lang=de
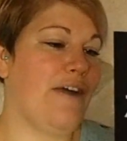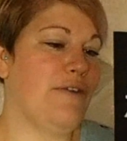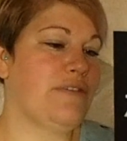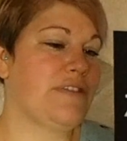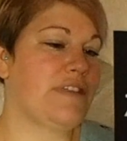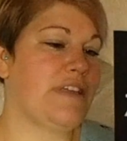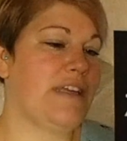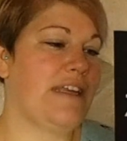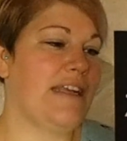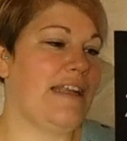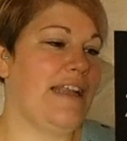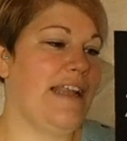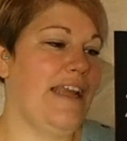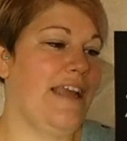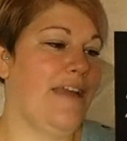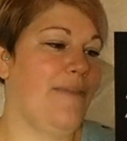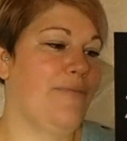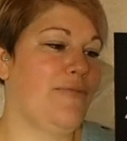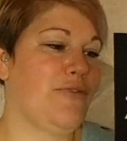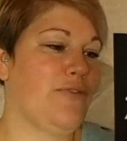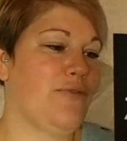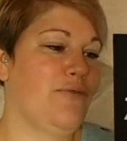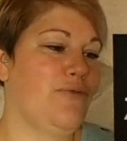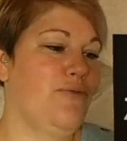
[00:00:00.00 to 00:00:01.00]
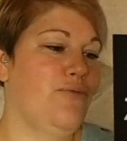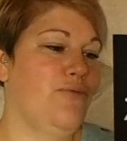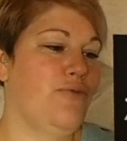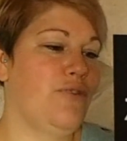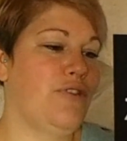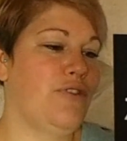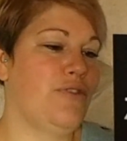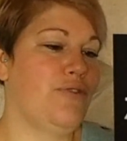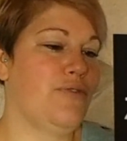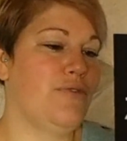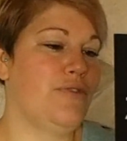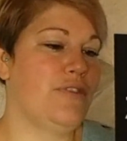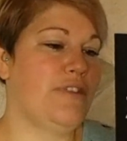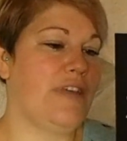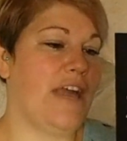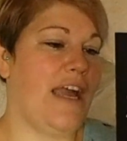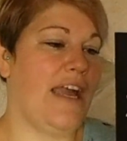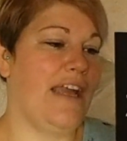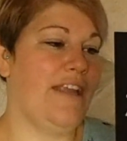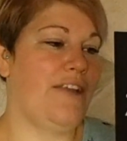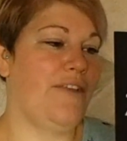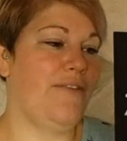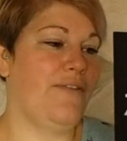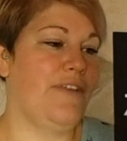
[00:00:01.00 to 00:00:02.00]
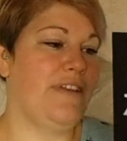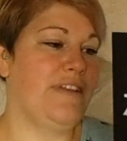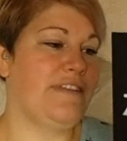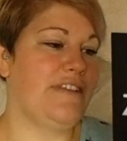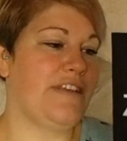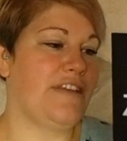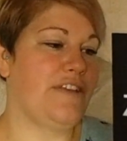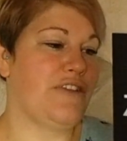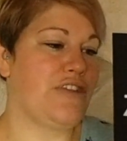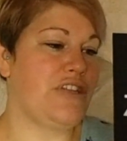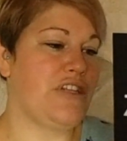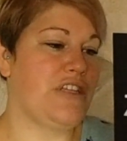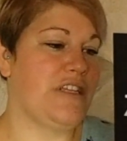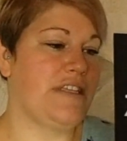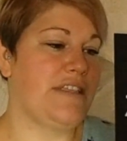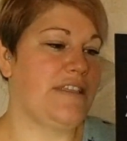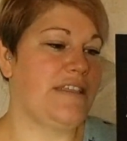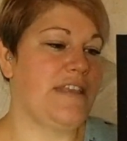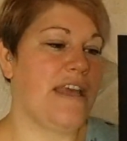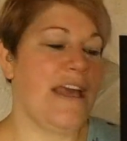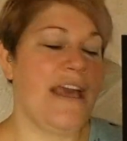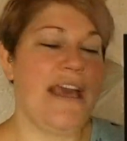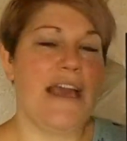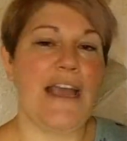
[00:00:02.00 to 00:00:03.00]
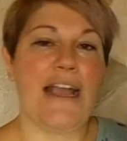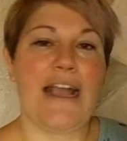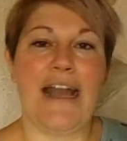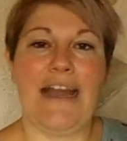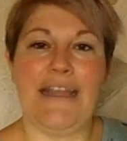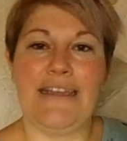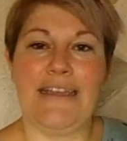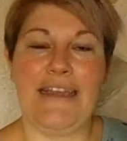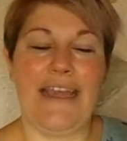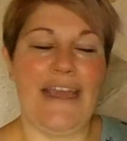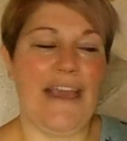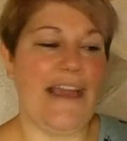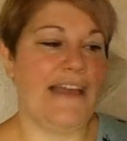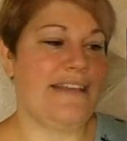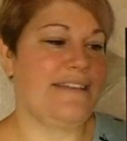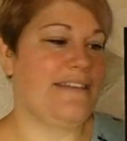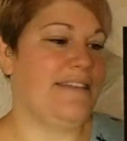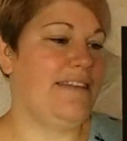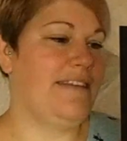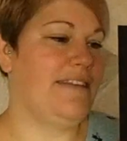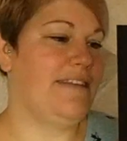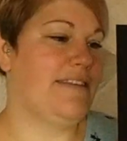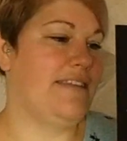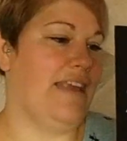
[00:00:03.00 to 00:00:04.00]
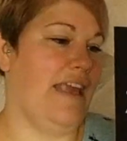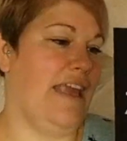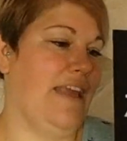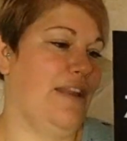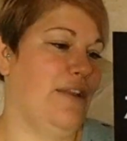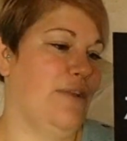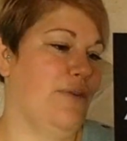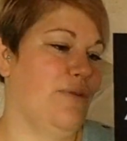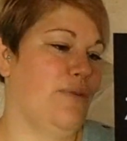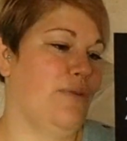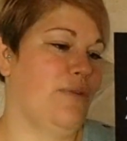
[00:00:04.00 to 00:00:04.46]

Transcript: ausgeklebt und nur durch einen winzigen Schlitz kann er sie sehen.